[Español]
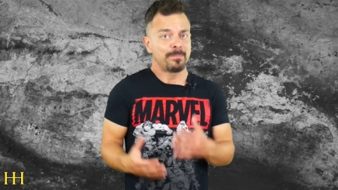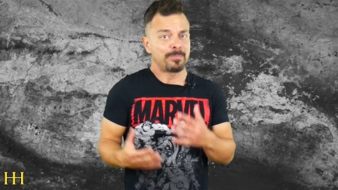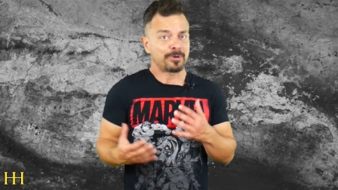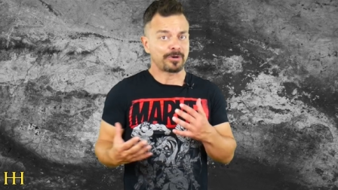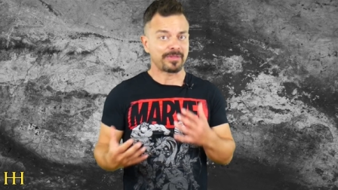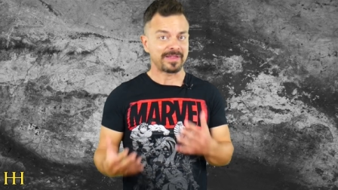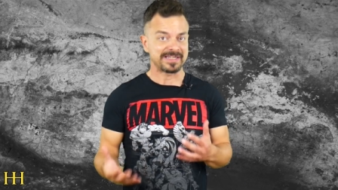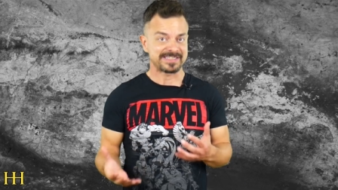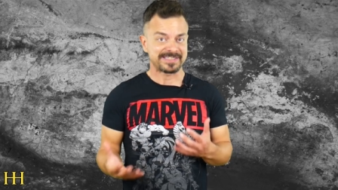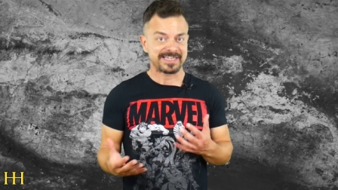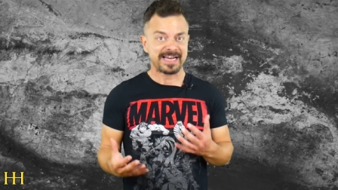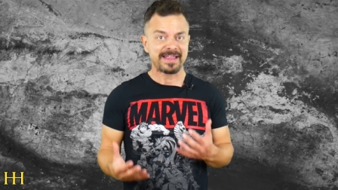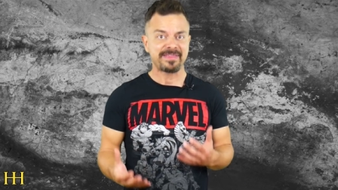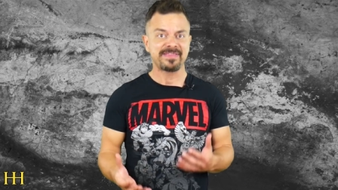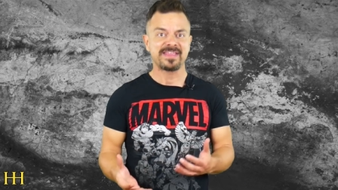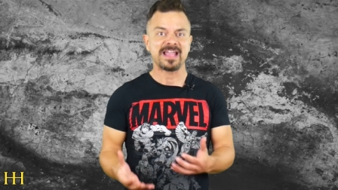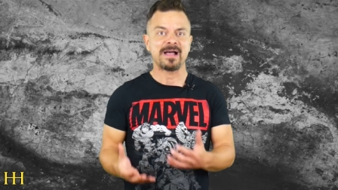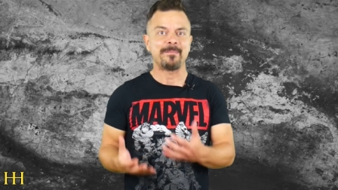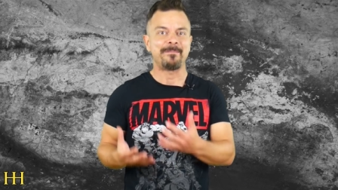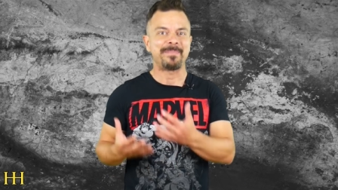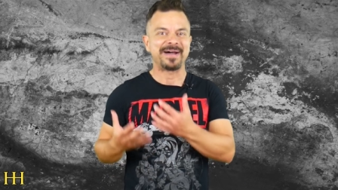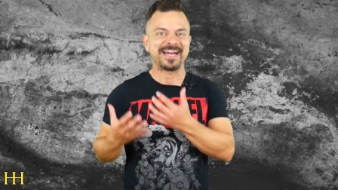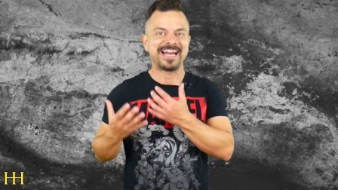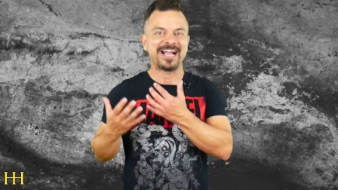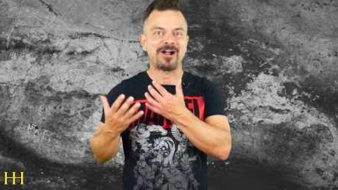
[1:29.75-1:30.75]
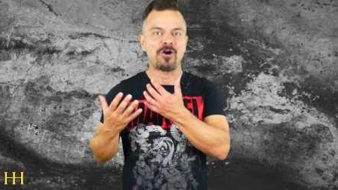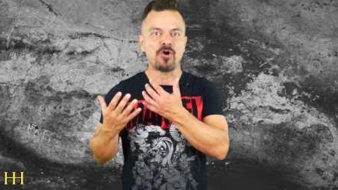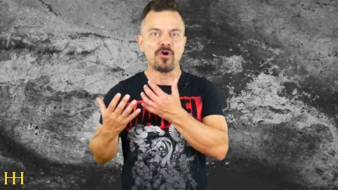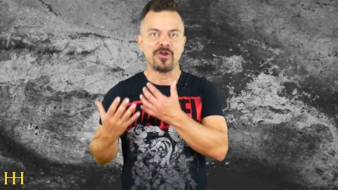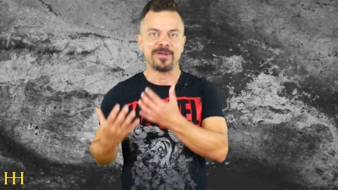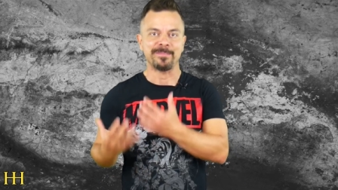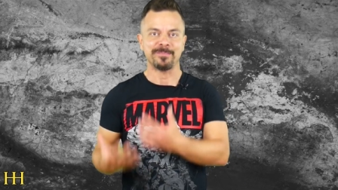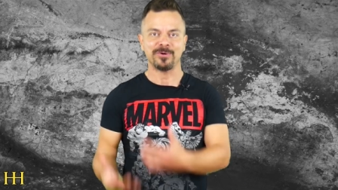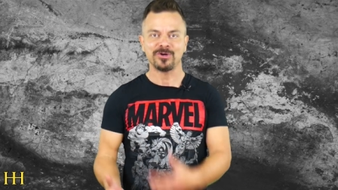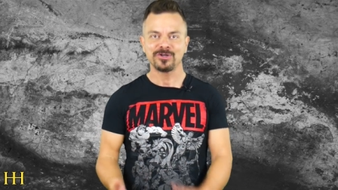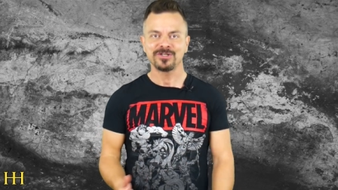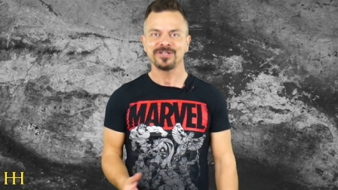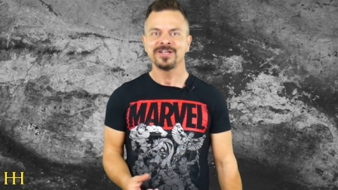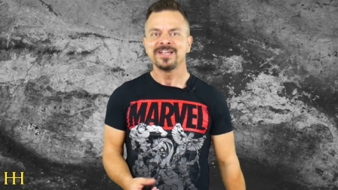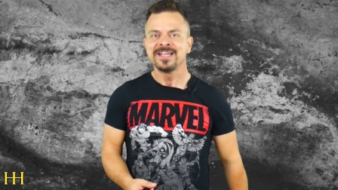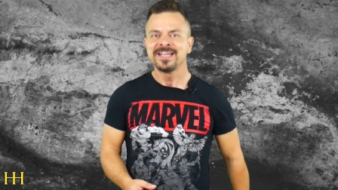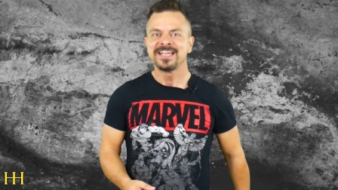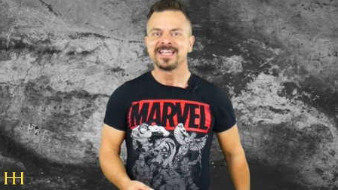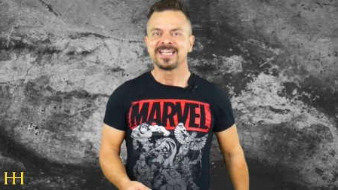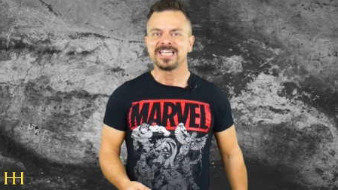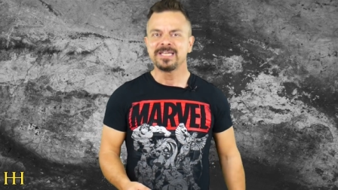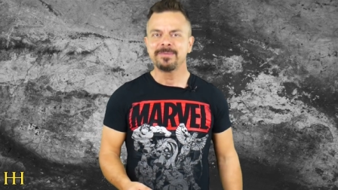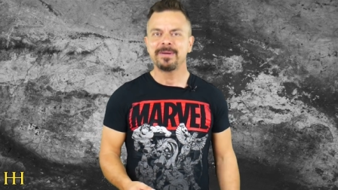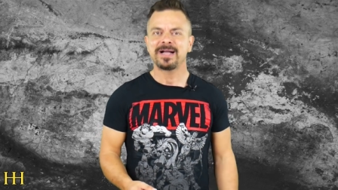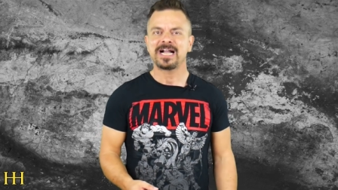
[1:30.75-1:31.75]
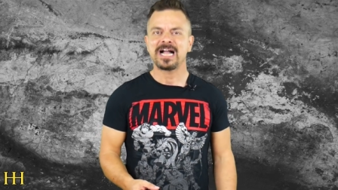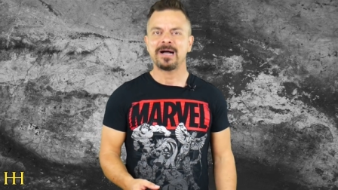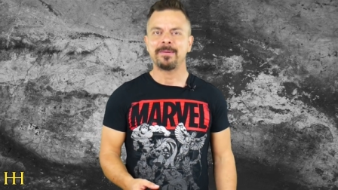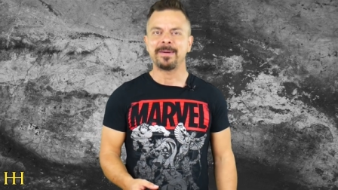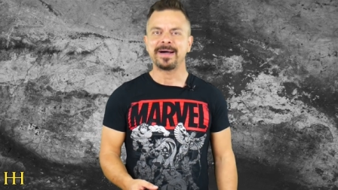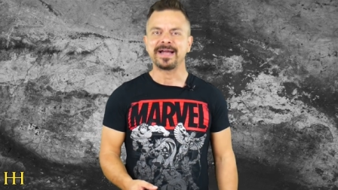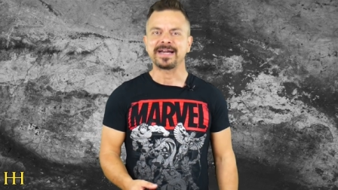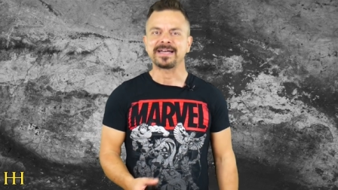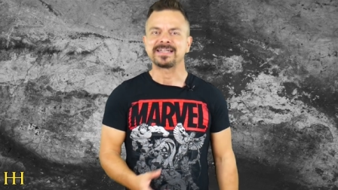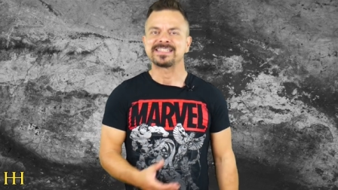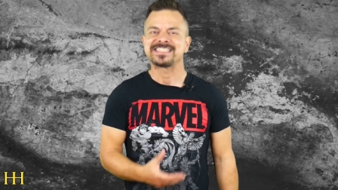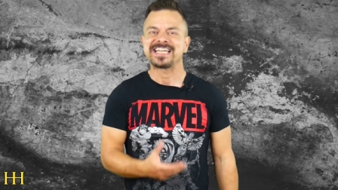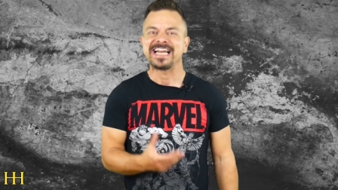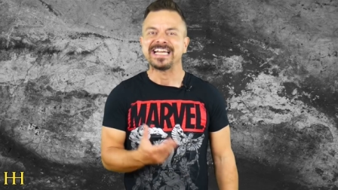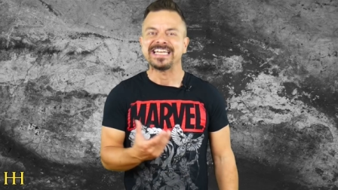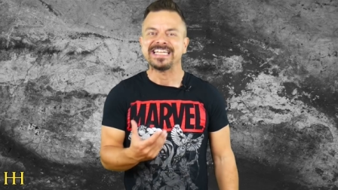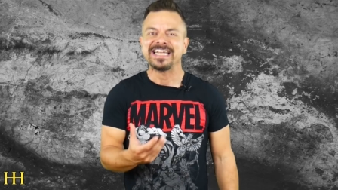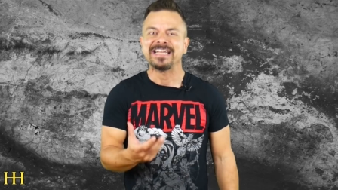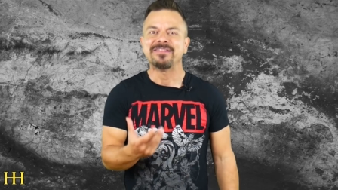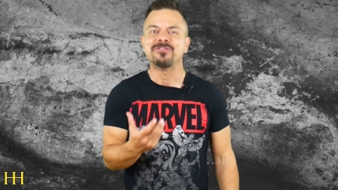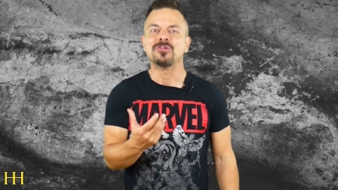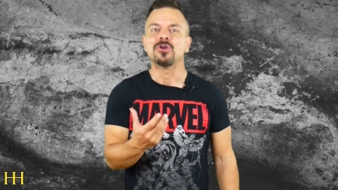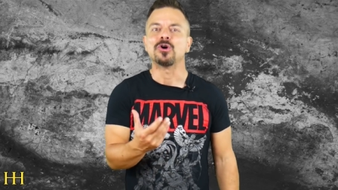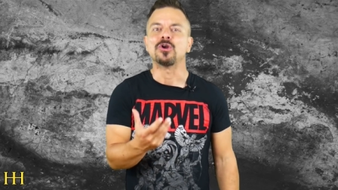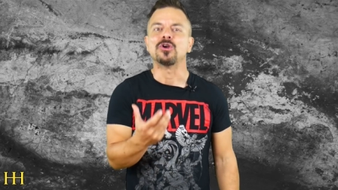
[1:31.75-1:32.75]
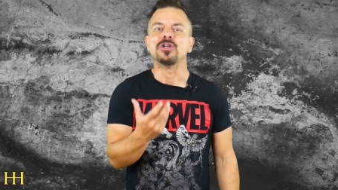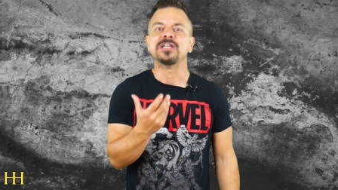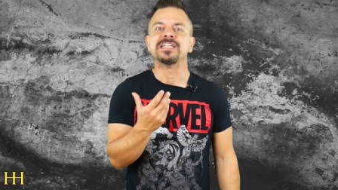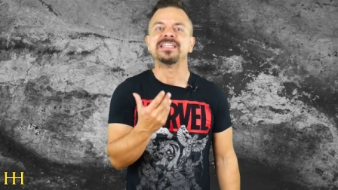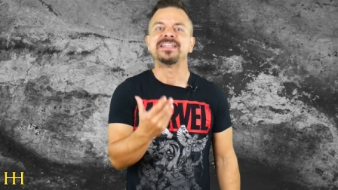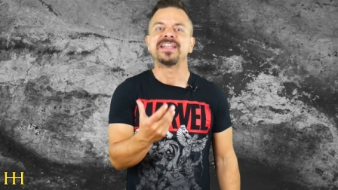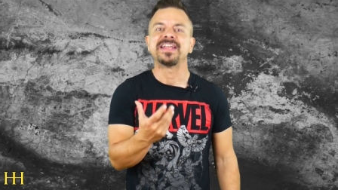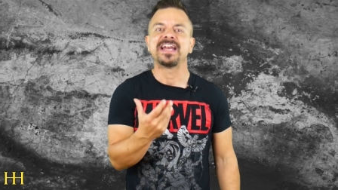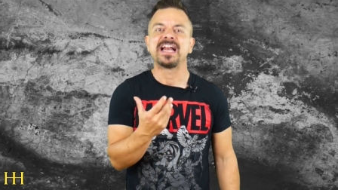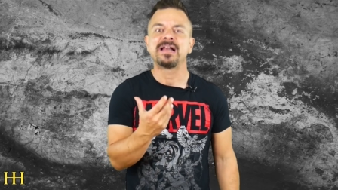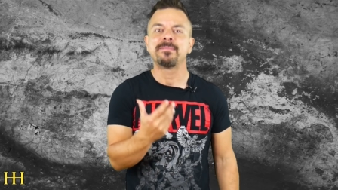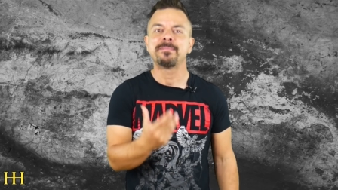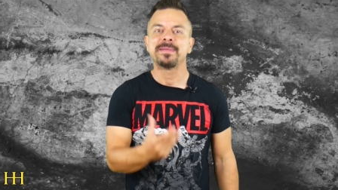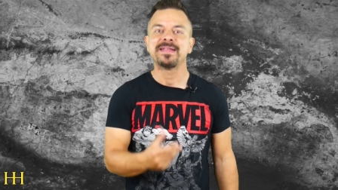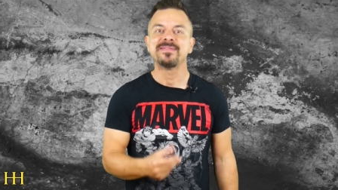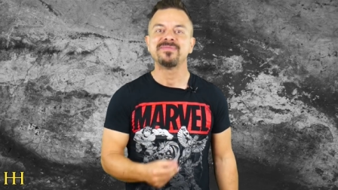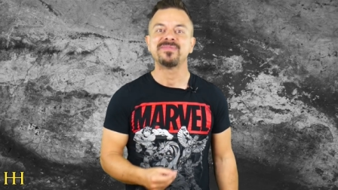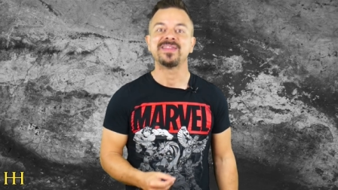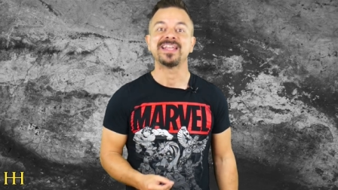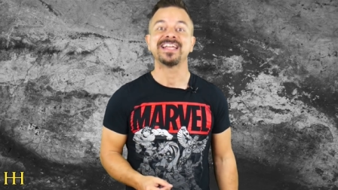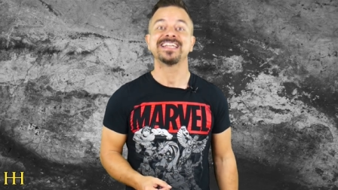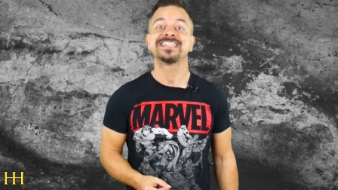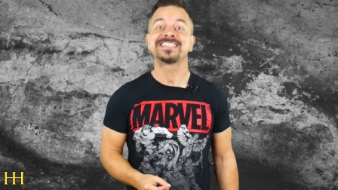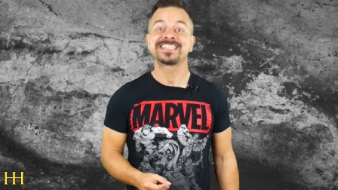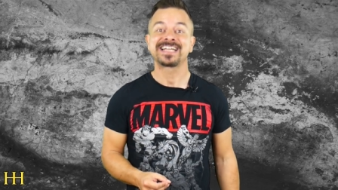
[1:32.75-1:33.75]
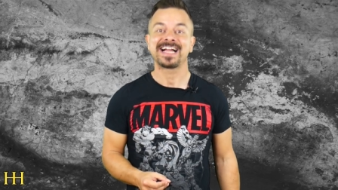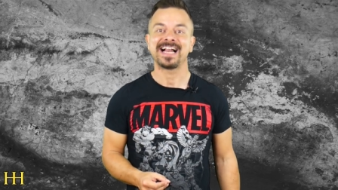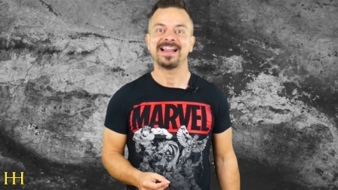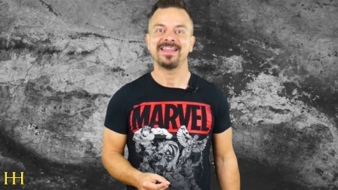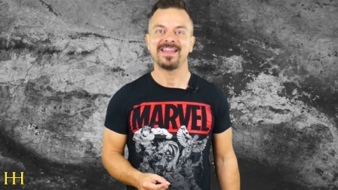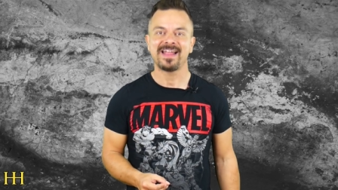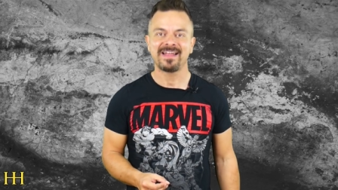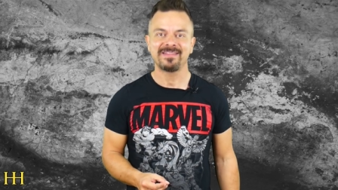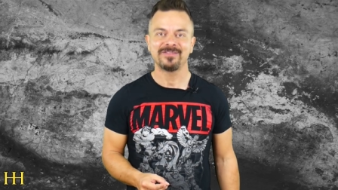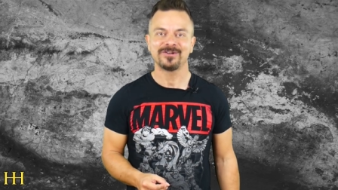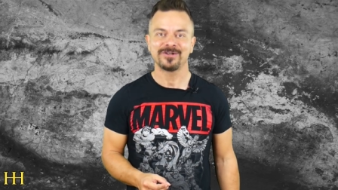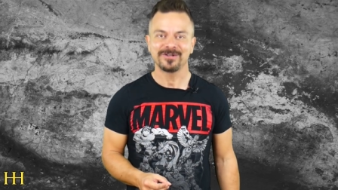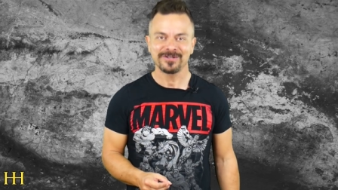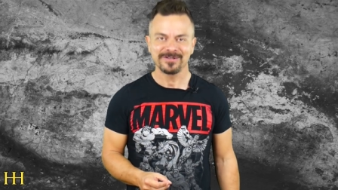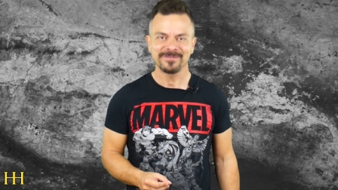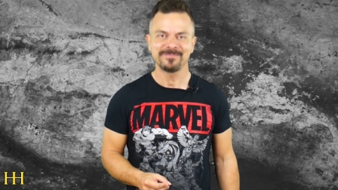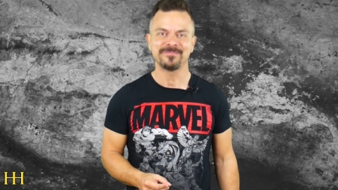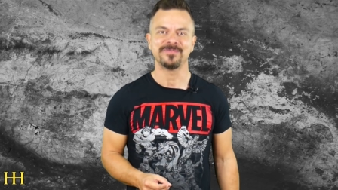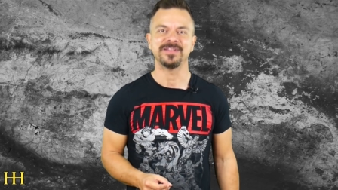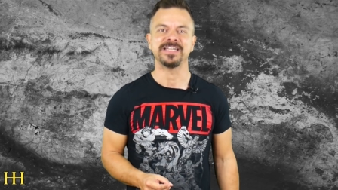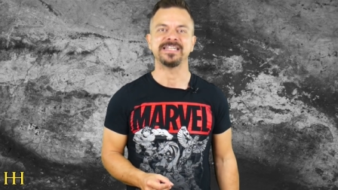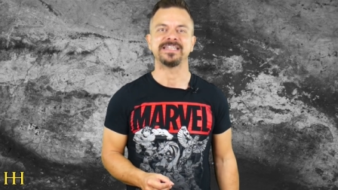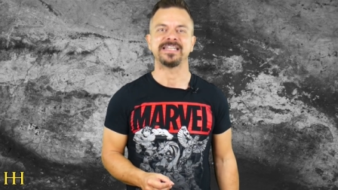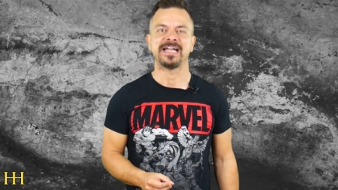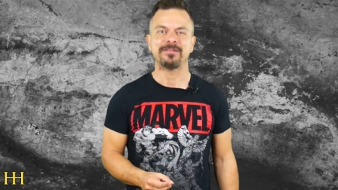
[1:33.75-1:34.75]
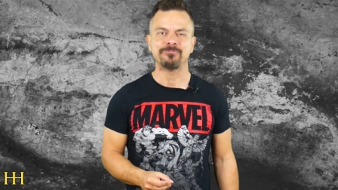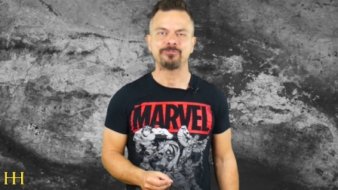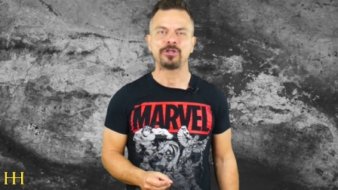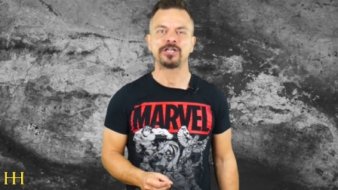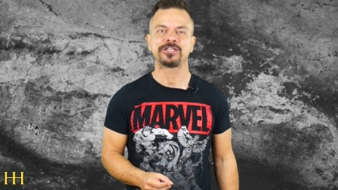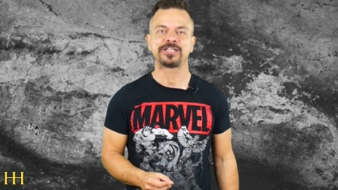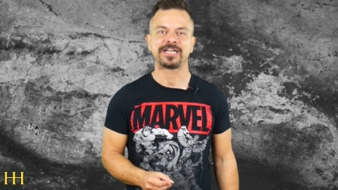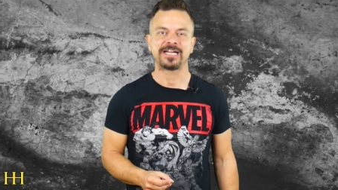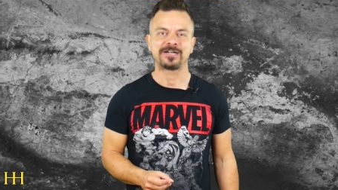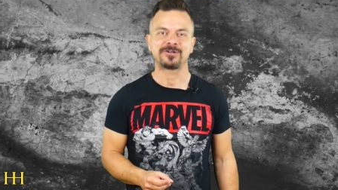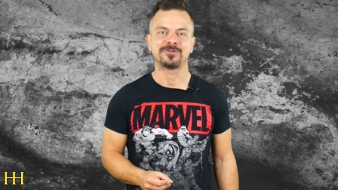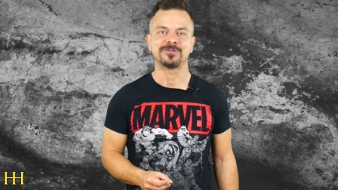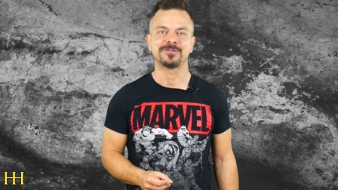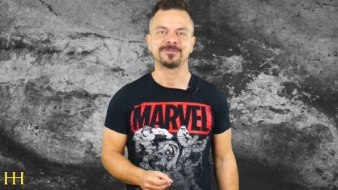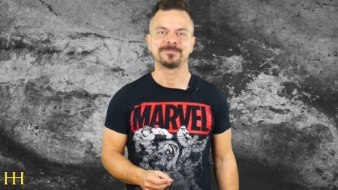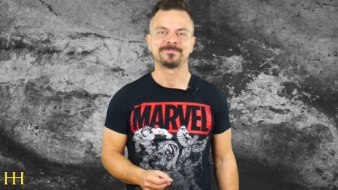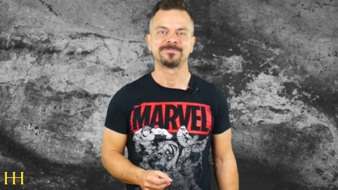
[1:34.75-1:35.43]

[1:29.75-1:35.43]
Por desgracia para Goemon, iba a acabar saliendo literalmente escaldado de tanto atraco.